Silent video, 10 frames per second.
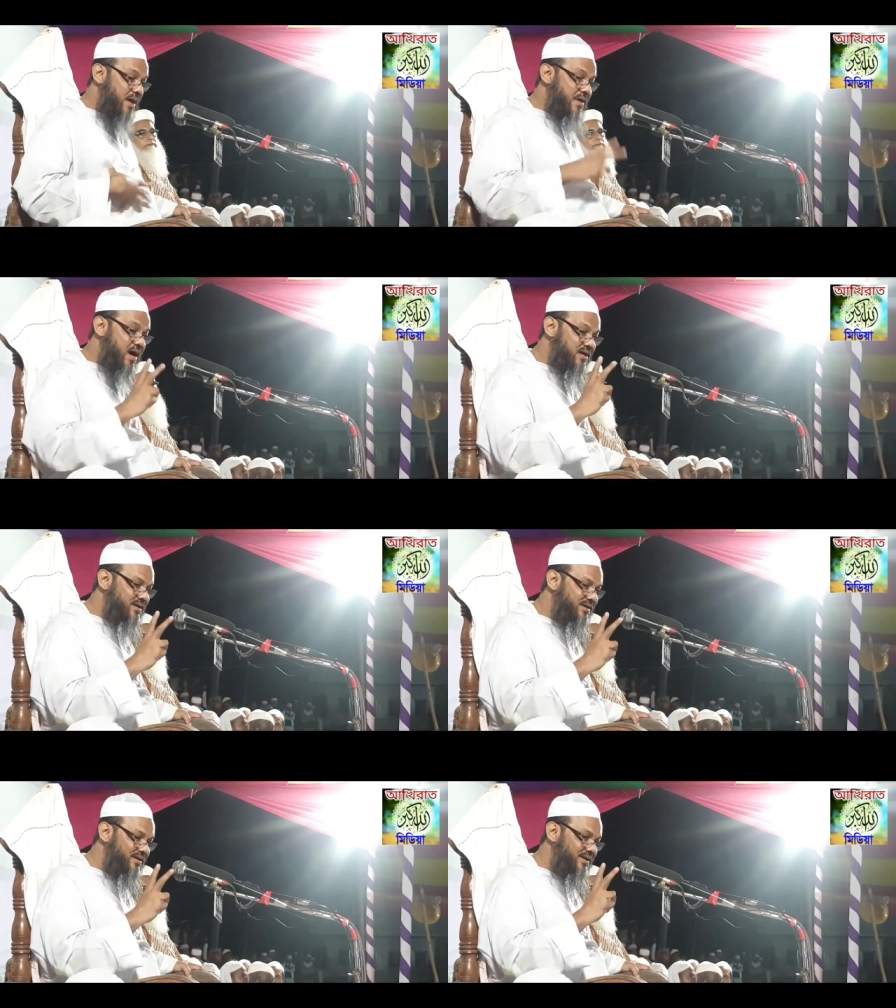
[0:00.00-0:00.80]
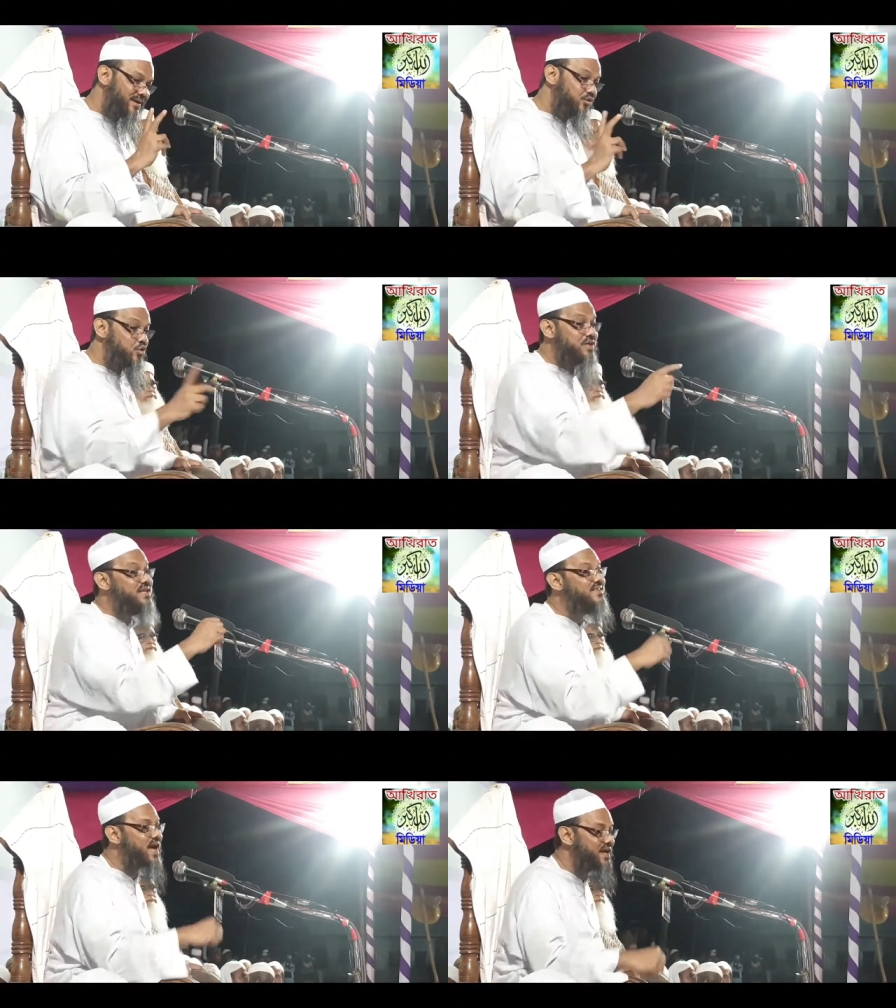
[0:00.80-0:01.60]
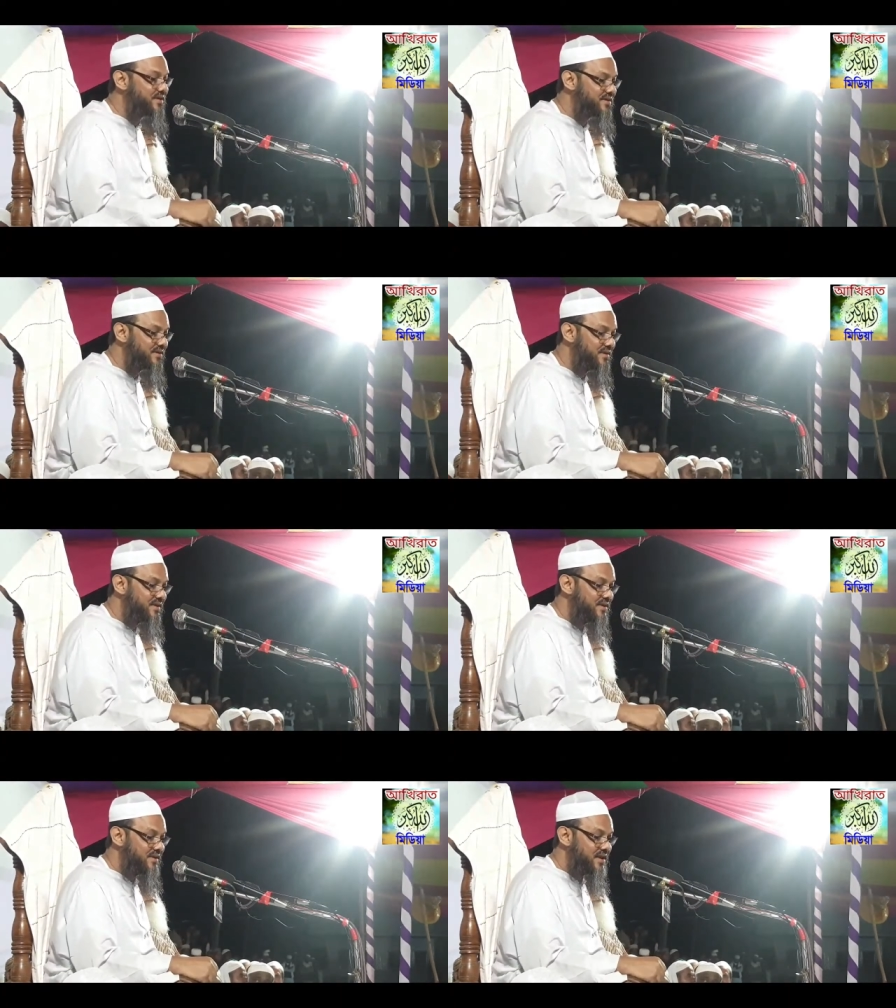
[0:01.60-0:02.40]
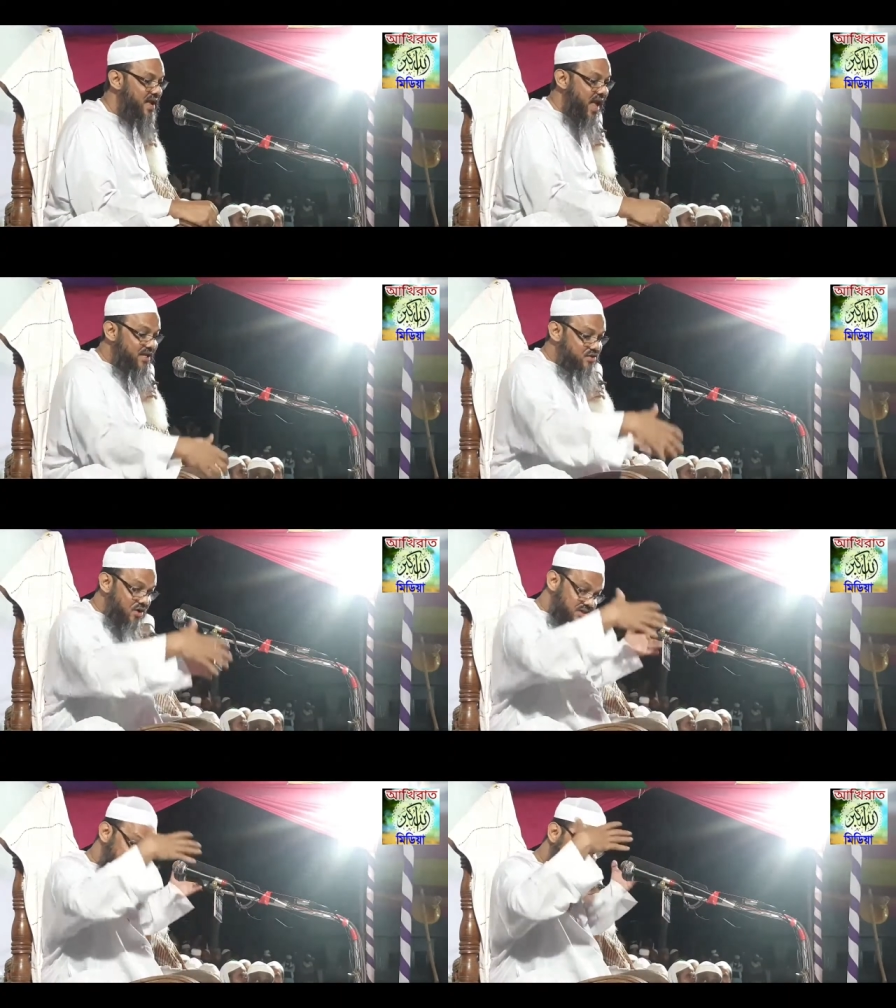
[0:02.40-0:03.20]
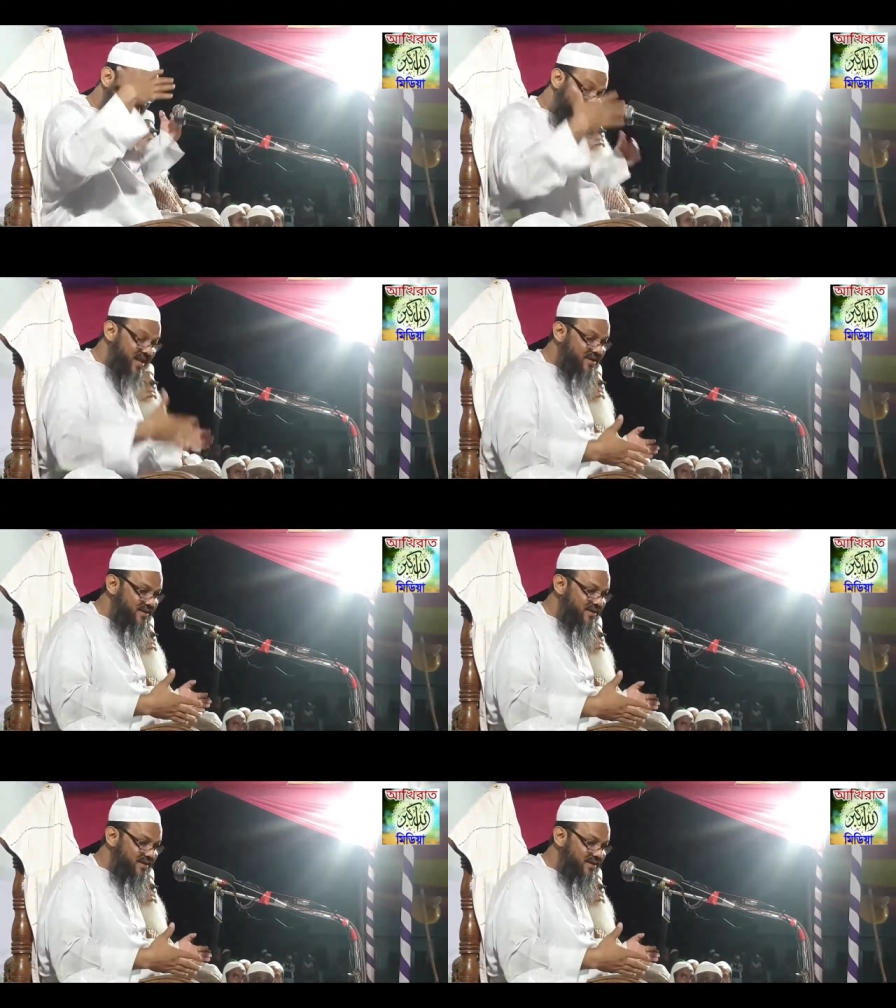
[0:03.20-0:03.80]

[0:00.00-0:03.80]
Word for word: আমার দুইটা সাইড একটা হলো জাহের